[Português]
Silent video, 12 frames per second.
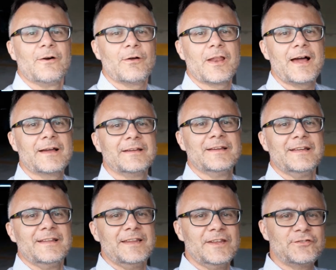Olá,
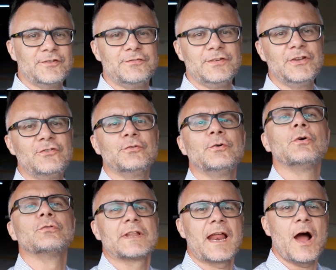neste vídeo
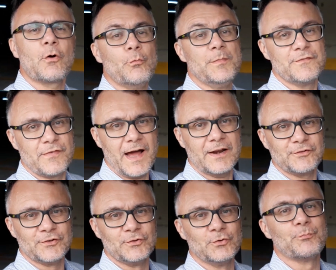eu trago o
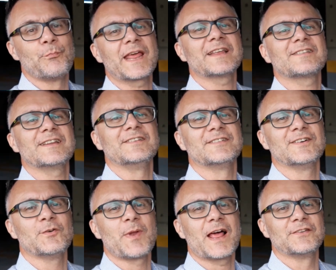Mivard do Presta
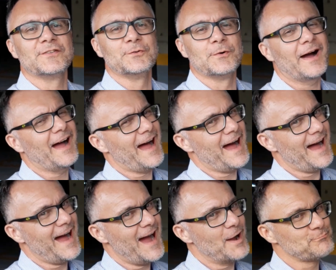Atenção Brasil.
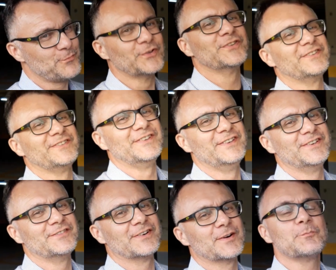Ah,
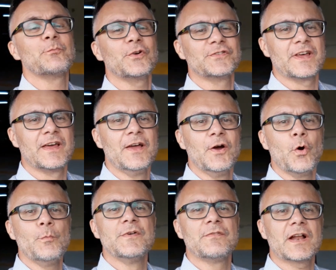positiva! Pois é,
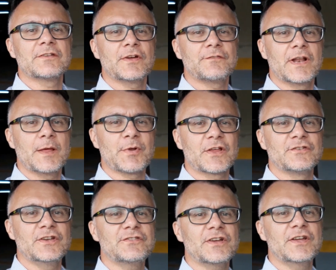o Mivard vai falar para a
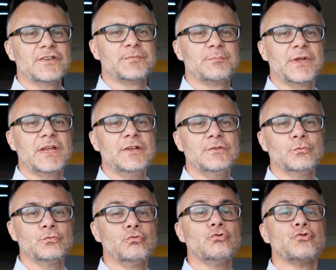gente a
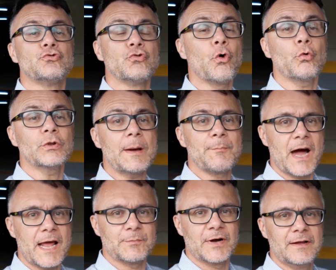respeito do Jogo da
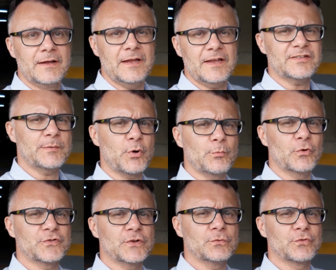Barba, essa
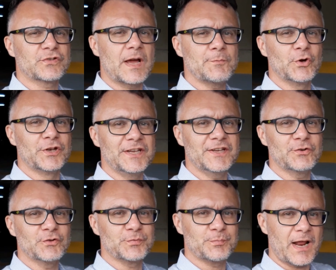promoção dos
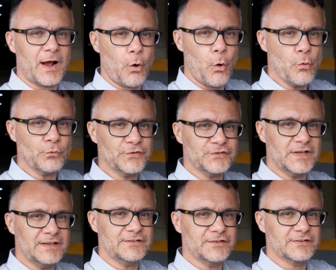caminhoneiros para
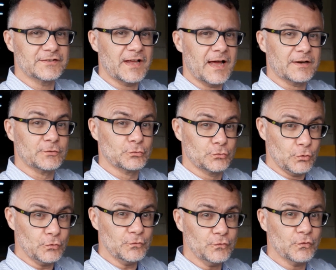conscientizar
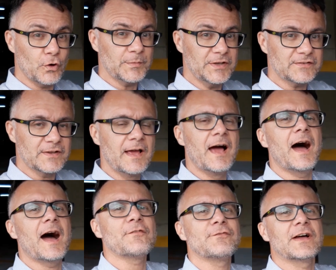todos os homens
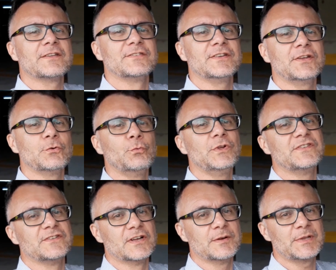a fazer o
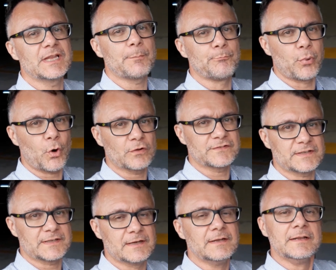exame da
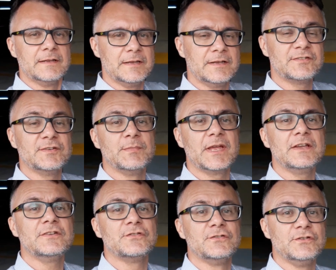próstata nesse
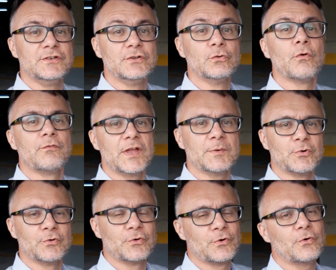mês de
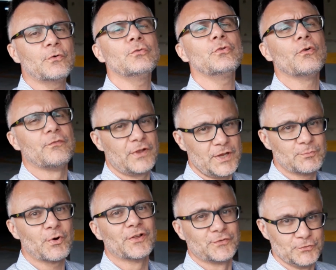novembro. O
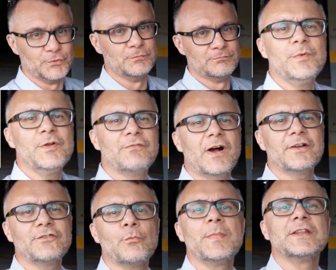Novembro Azul.
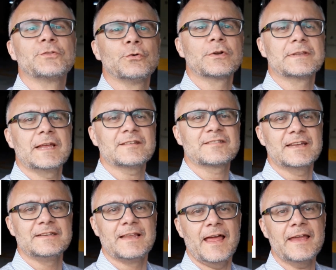Mivard é o mentor
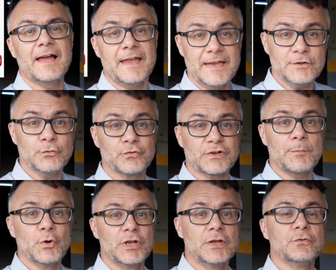desta ideia entre os
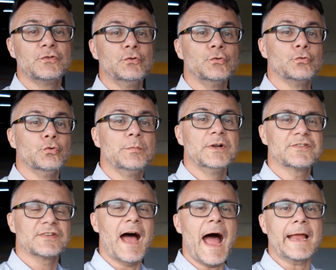caminhoneiros e
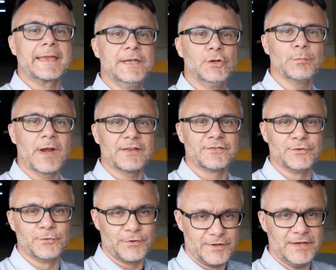youtubers aqui no Brasil.